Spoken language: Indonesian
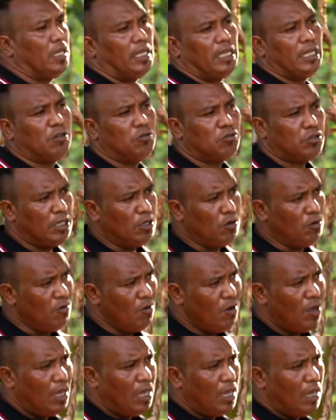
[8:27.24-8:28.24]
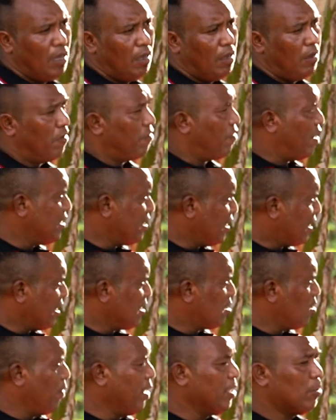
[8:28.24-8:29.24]
ikus liu fase
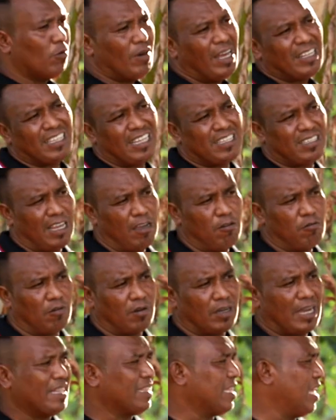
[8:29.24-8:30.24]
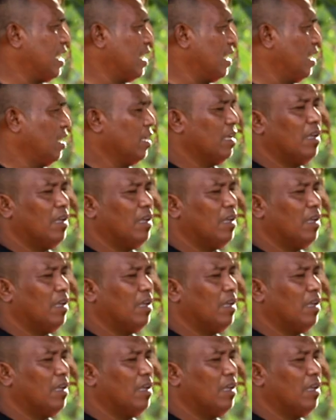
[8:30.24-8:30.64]
lakta saun katak